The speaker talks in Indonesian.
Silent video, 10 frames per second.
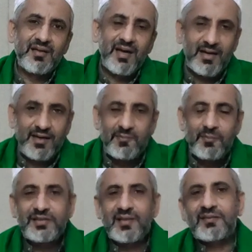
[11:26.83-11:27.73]
akan
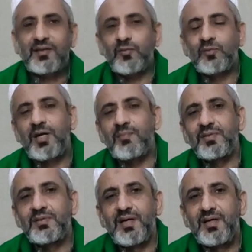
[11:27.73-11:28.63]
bisa terurai
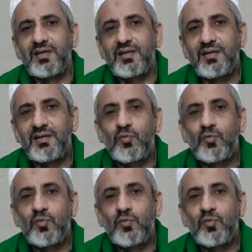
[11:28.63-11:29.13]
menjadi